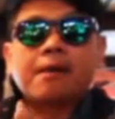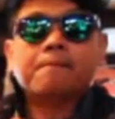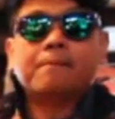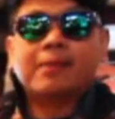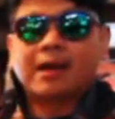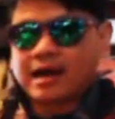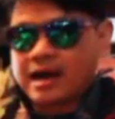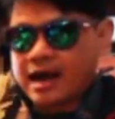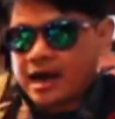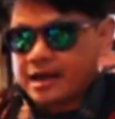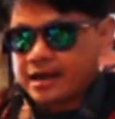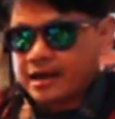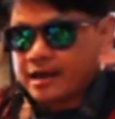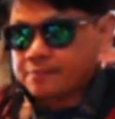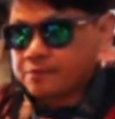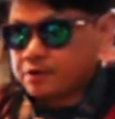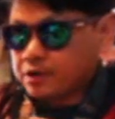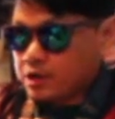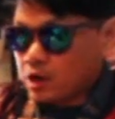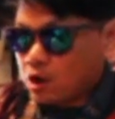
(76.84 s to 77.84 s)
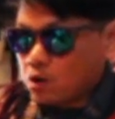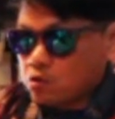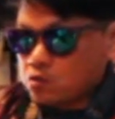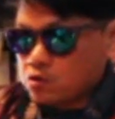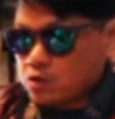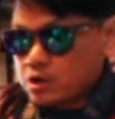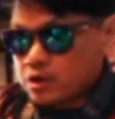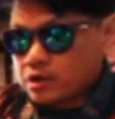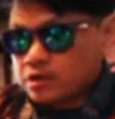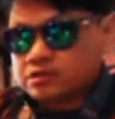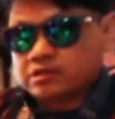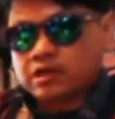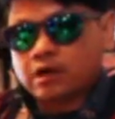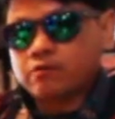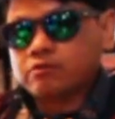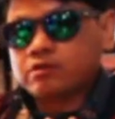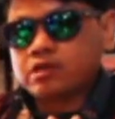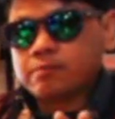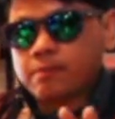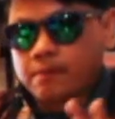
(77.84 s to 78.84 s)
ยๆปลาไข่ครับแต่นี่เขาใช้
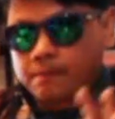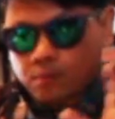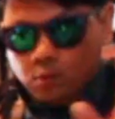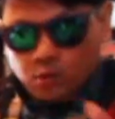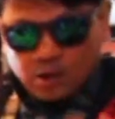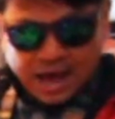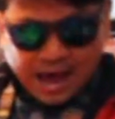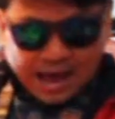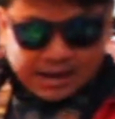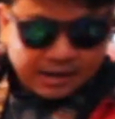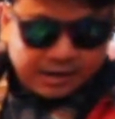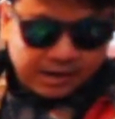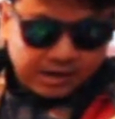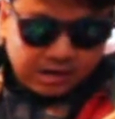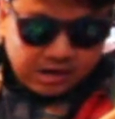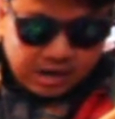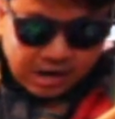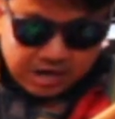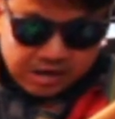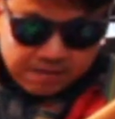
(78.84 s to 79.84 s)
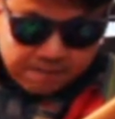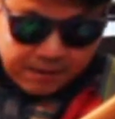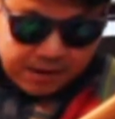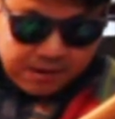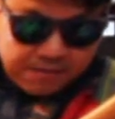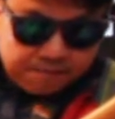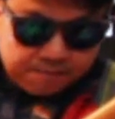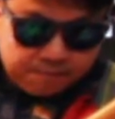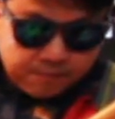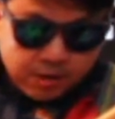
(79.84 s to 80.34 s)
วิธีแบบโบราณเลยนะอันนี้เป็น